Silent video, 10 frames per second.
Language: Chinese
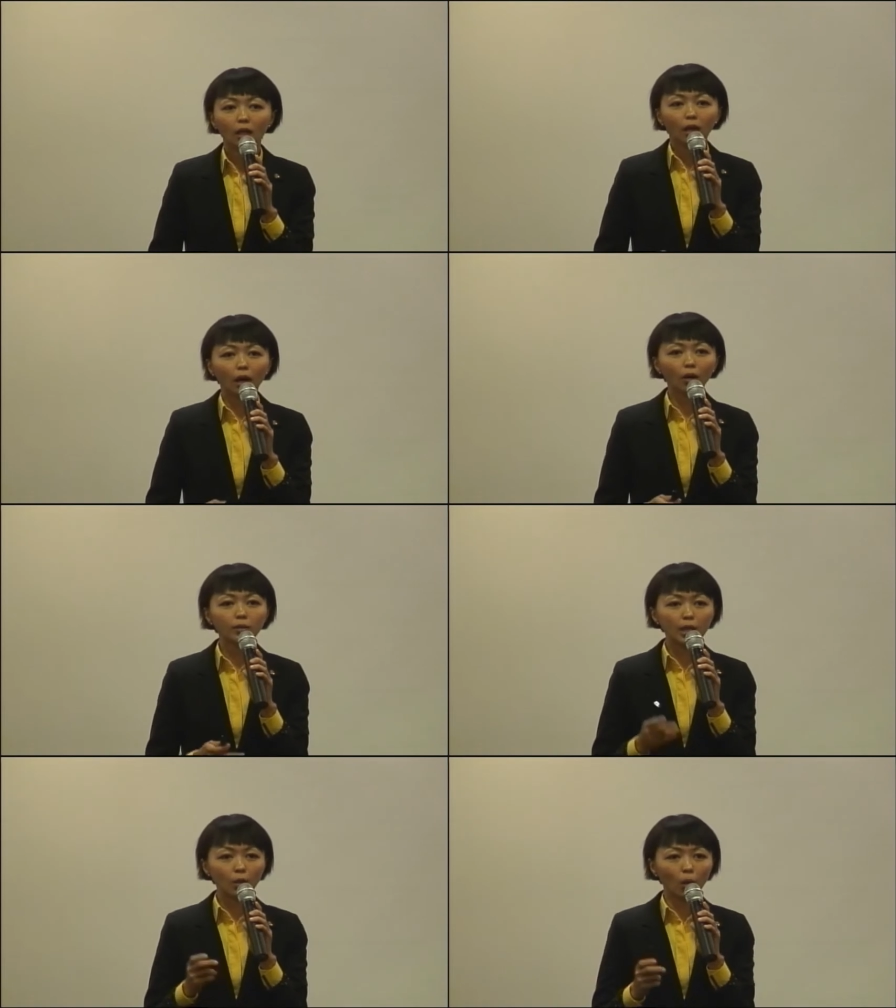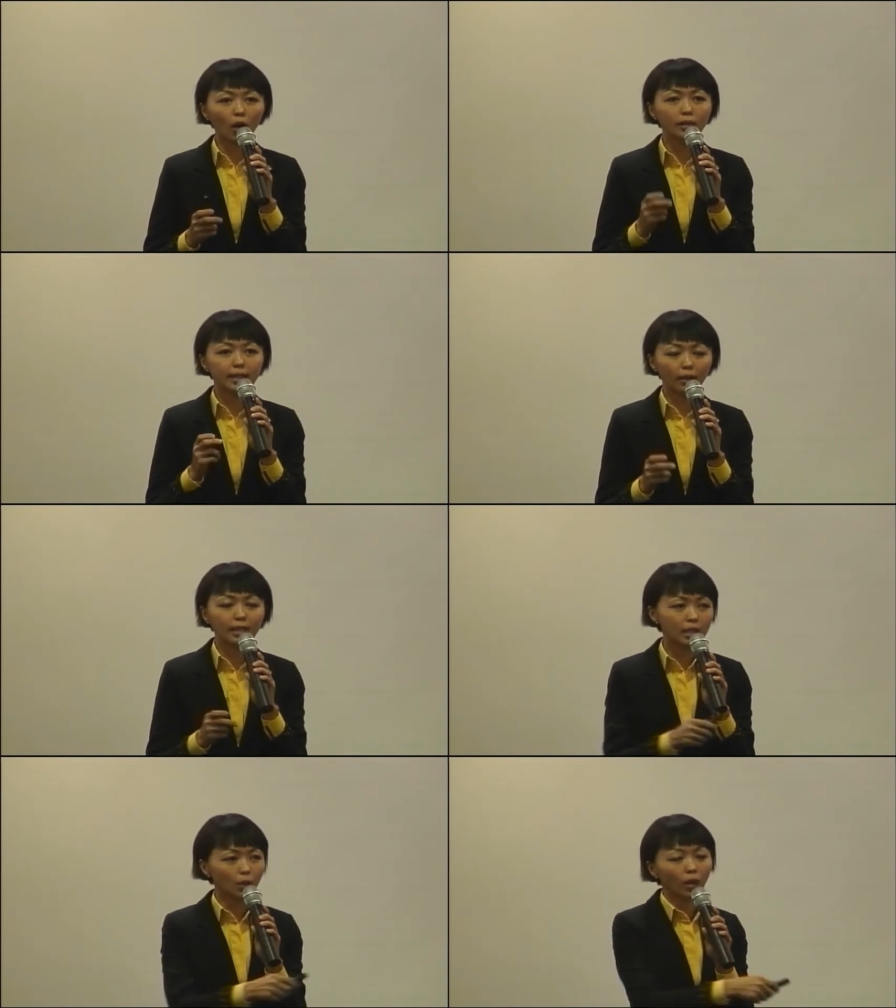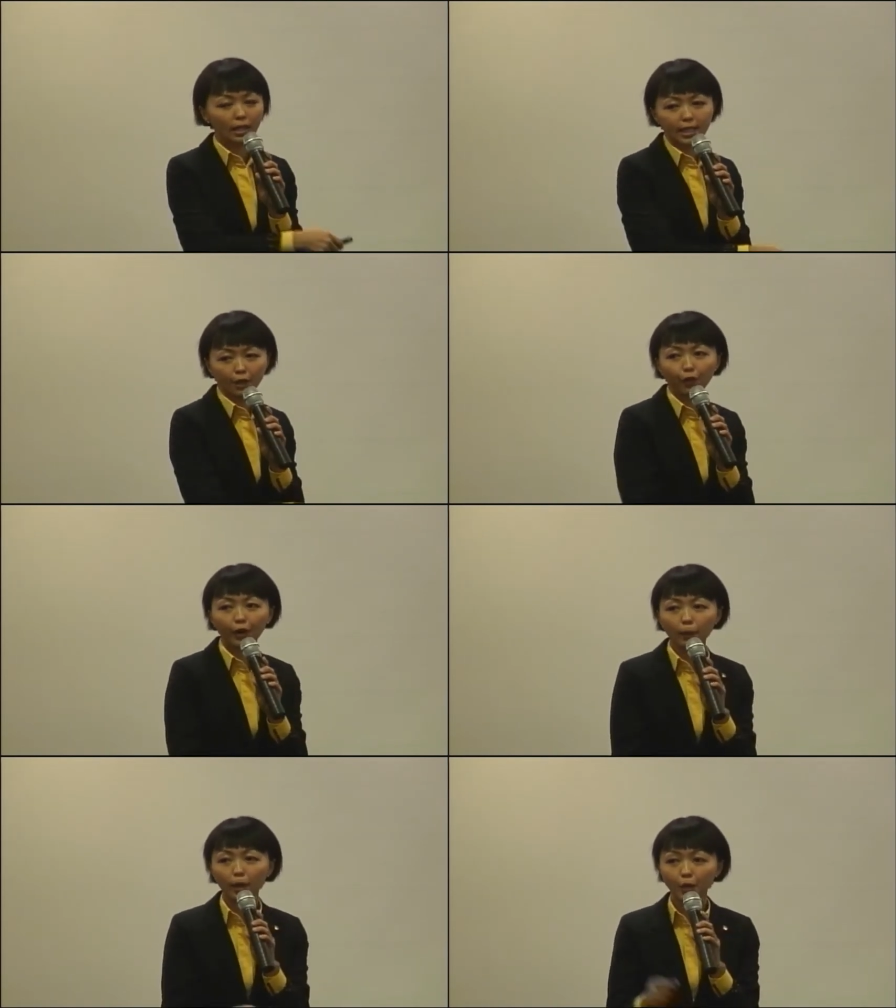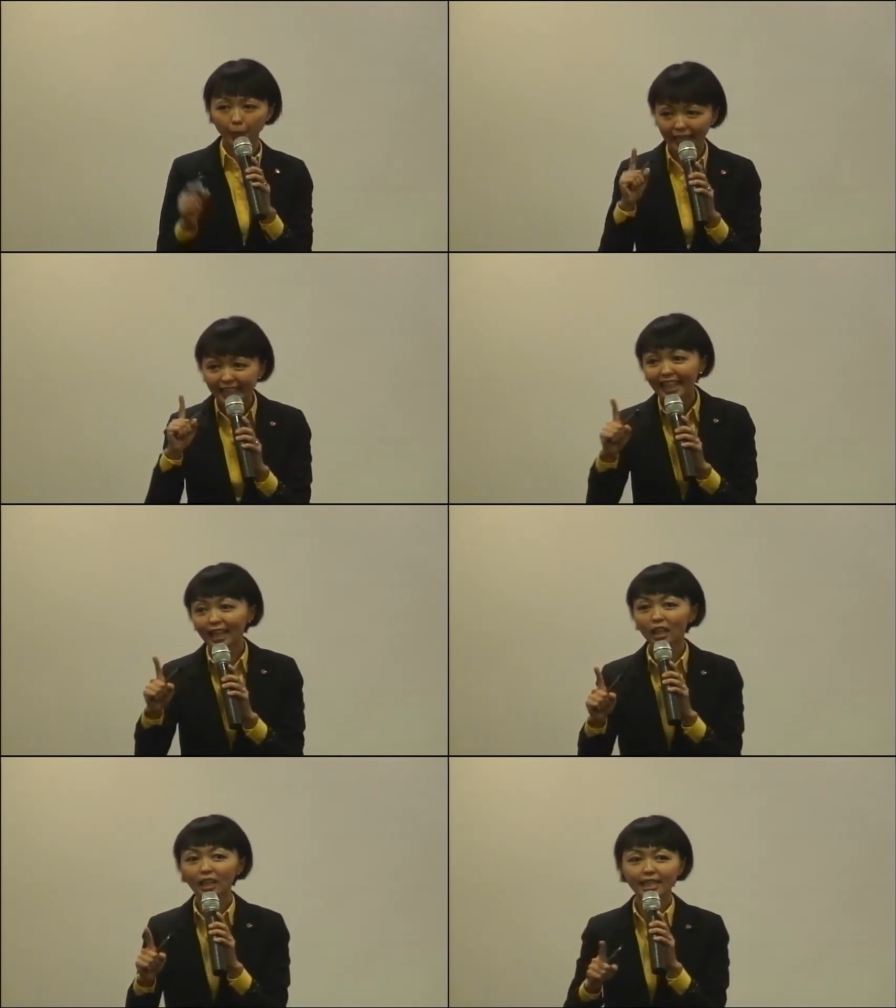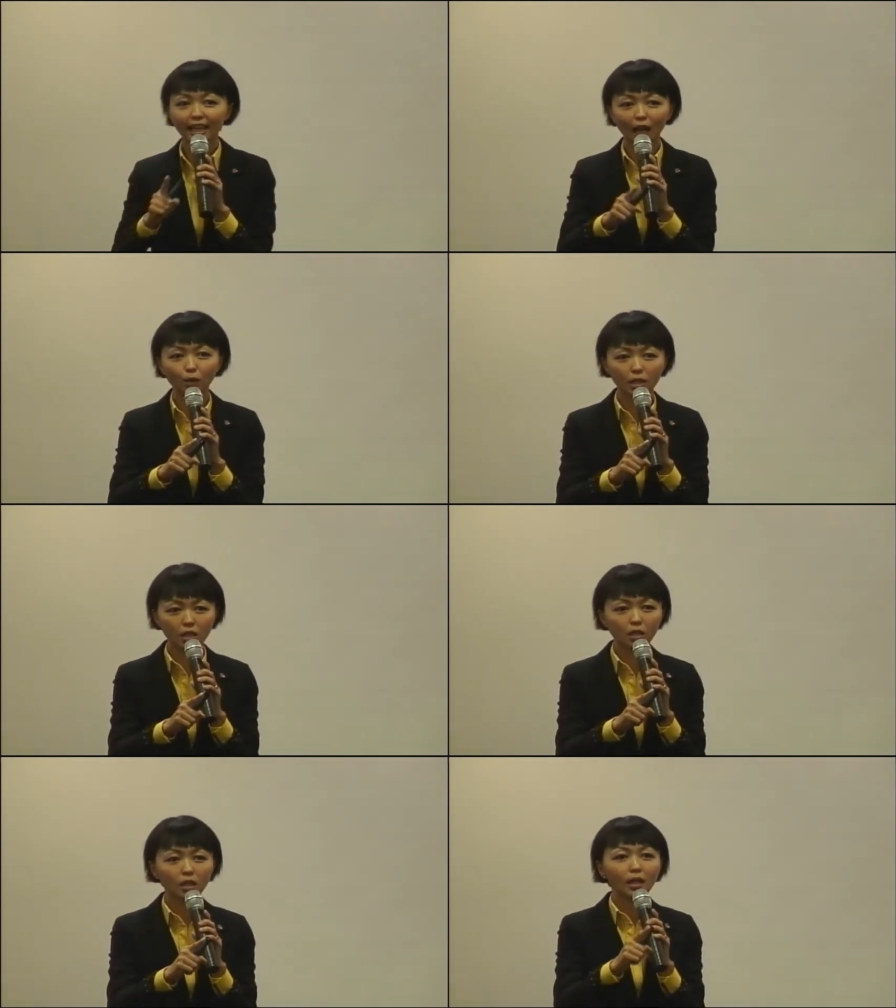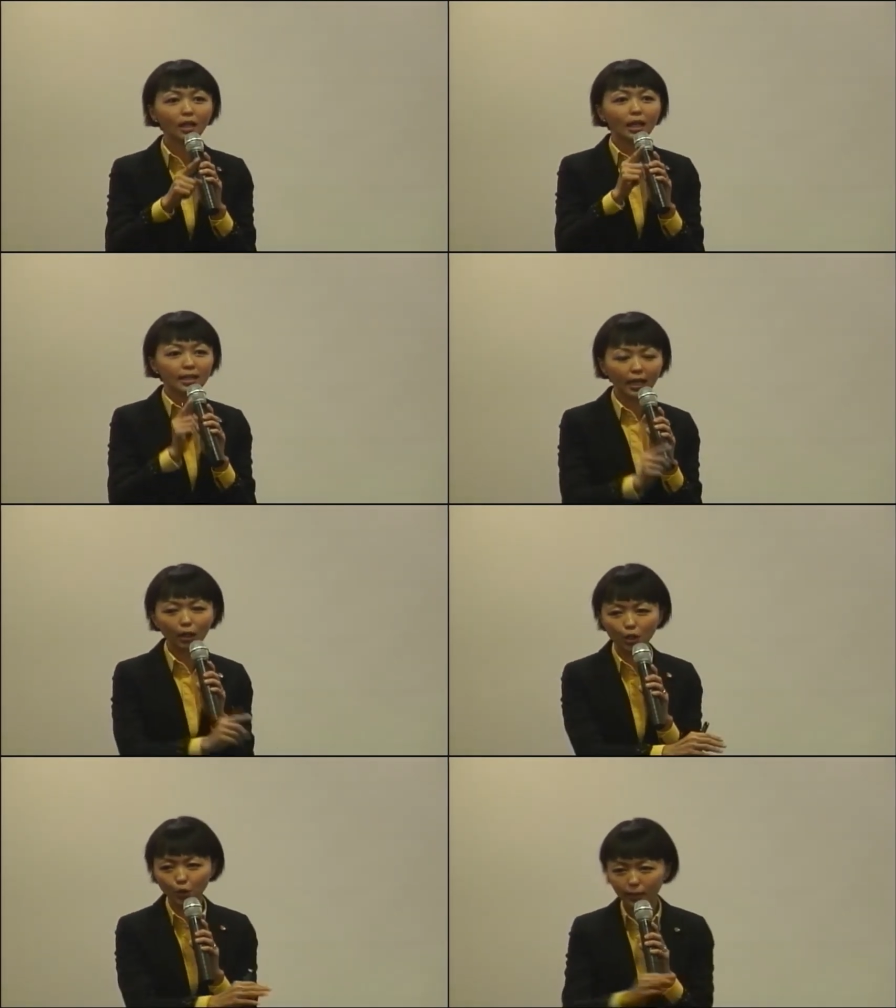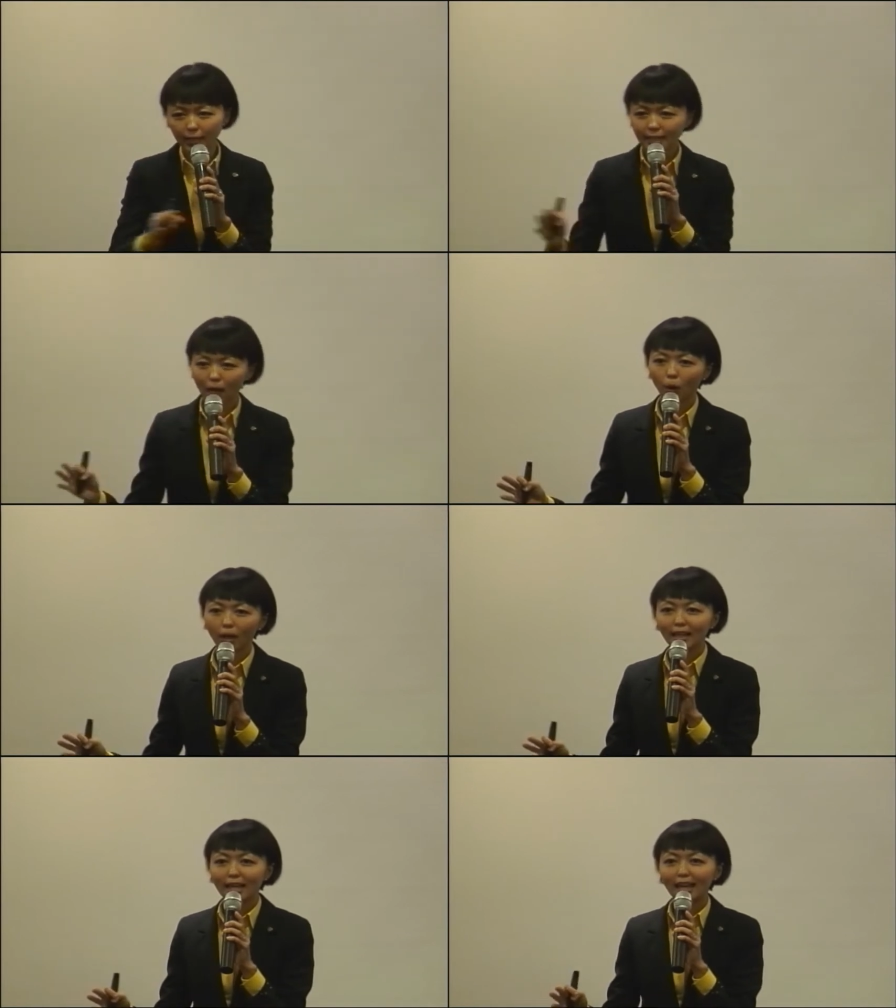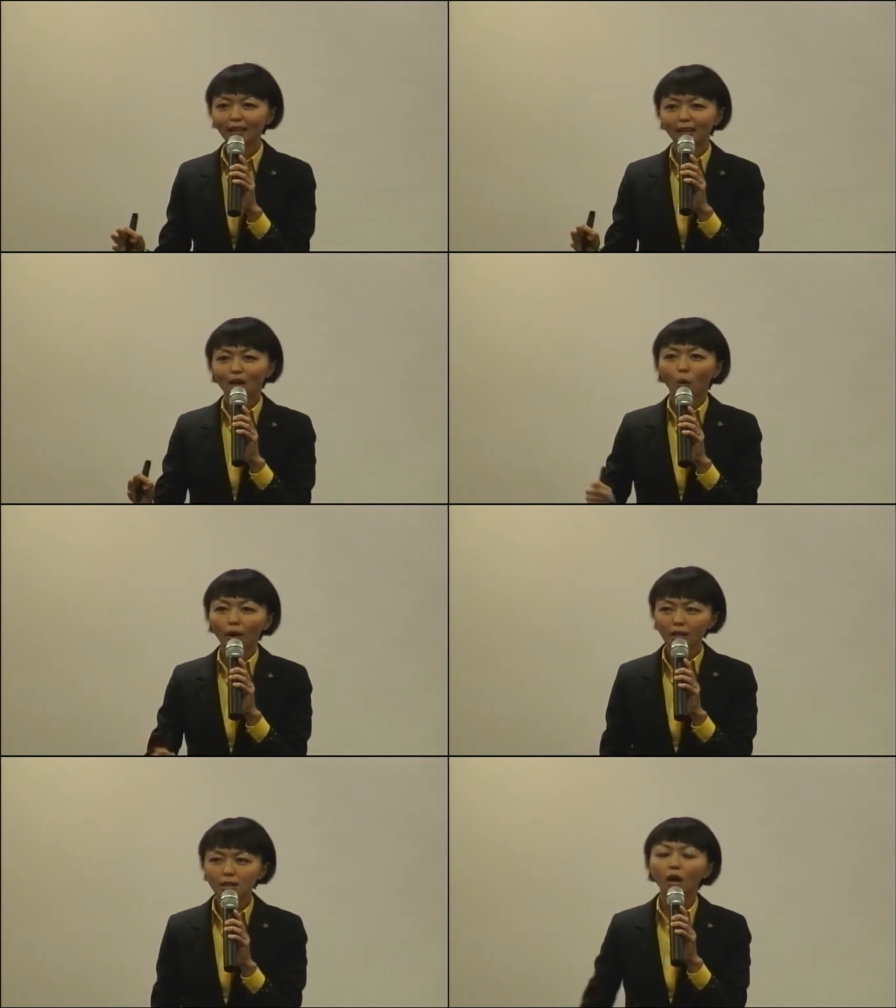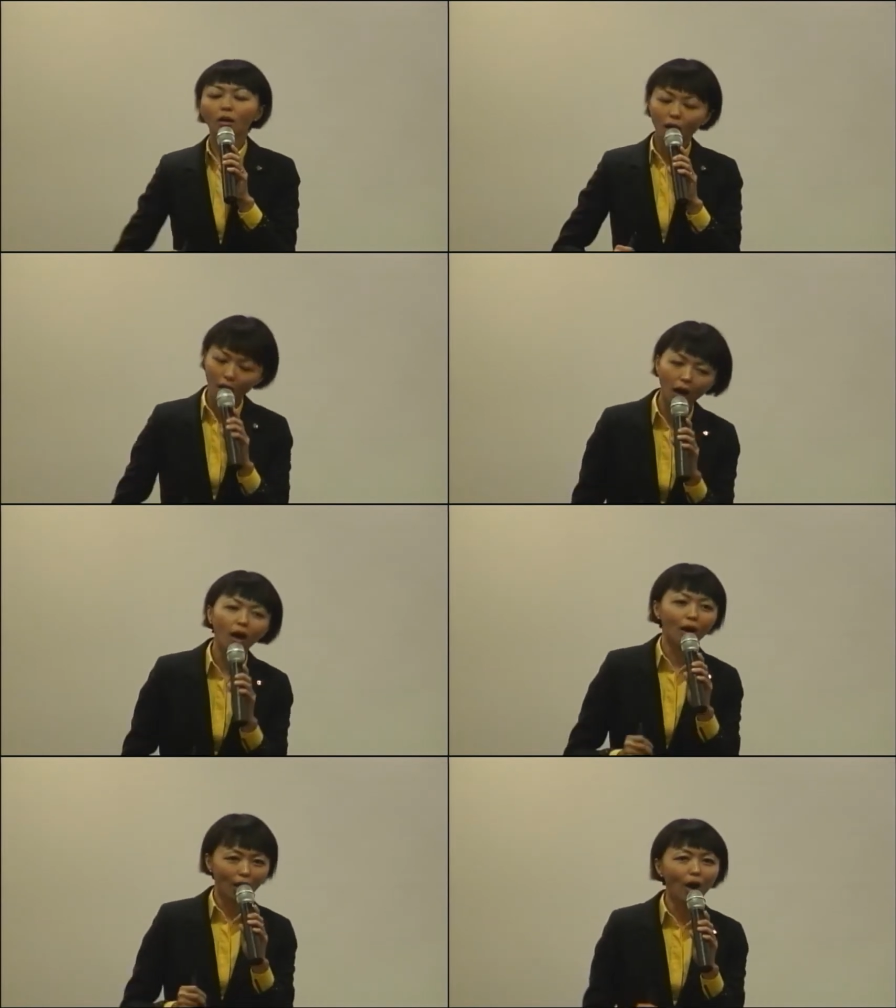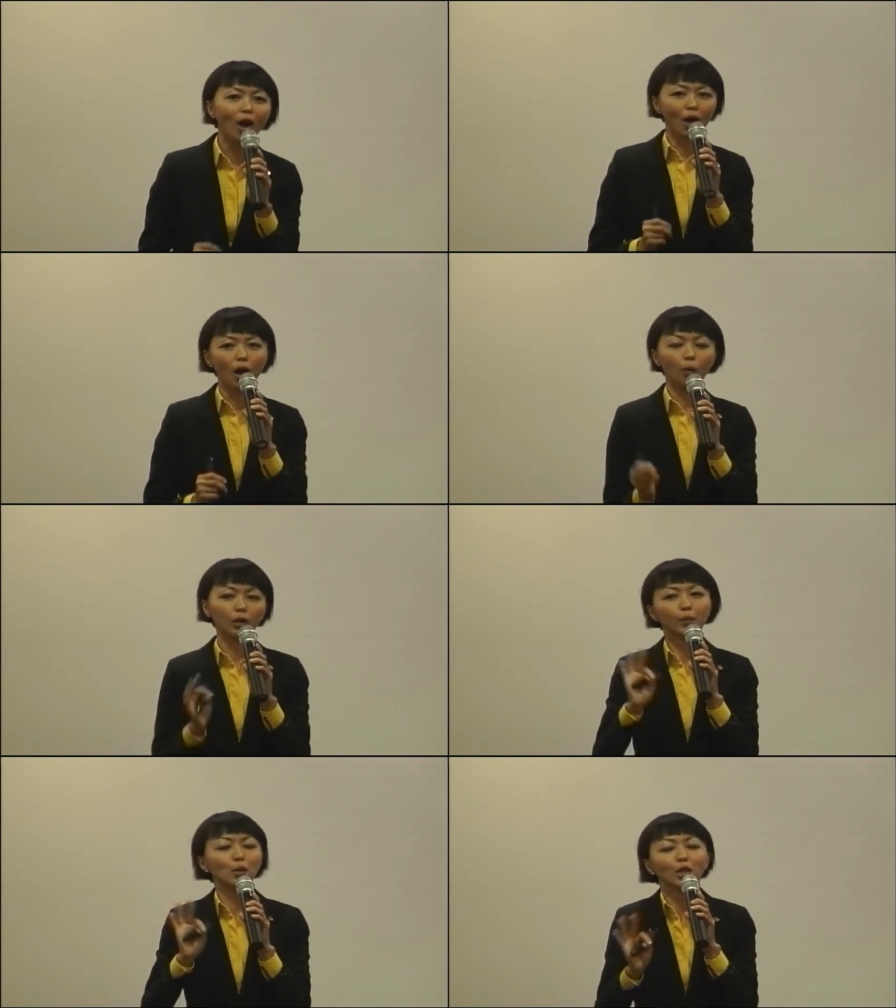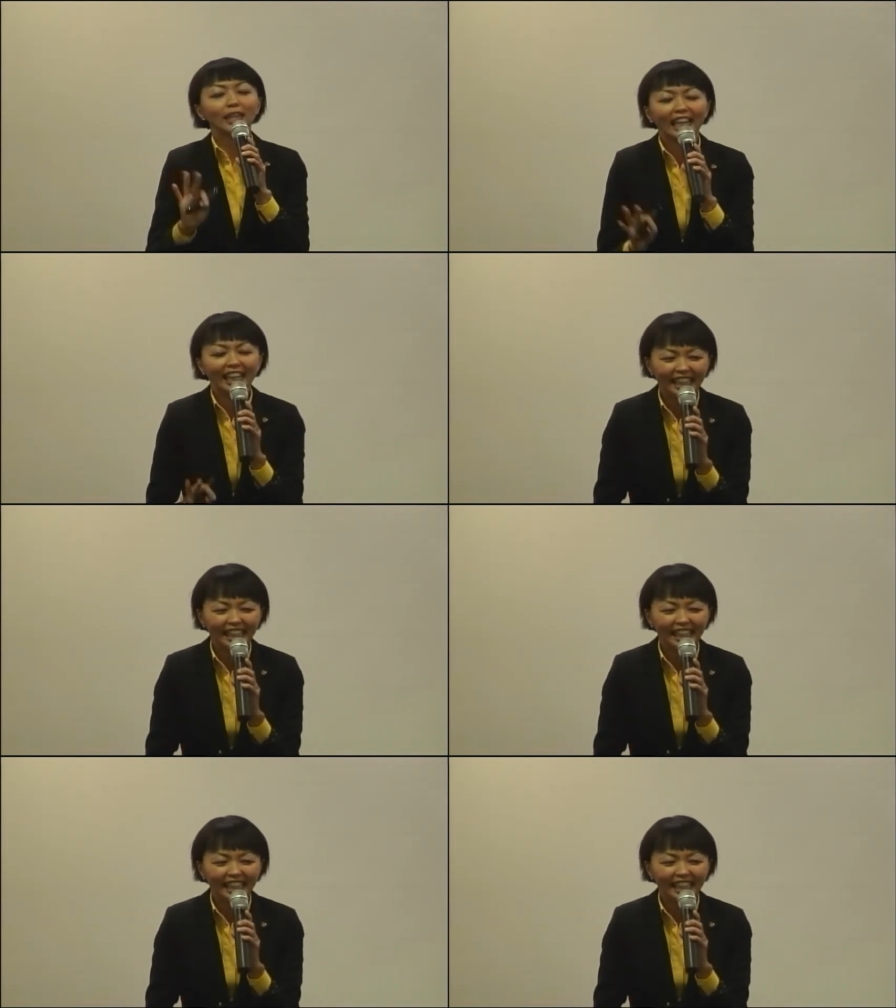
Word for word: 然后经过，其其实我认识 Forever 有一年了，钱老师，钱老师就介绍我一年，我应酬，哦哦哦，我都没有去听，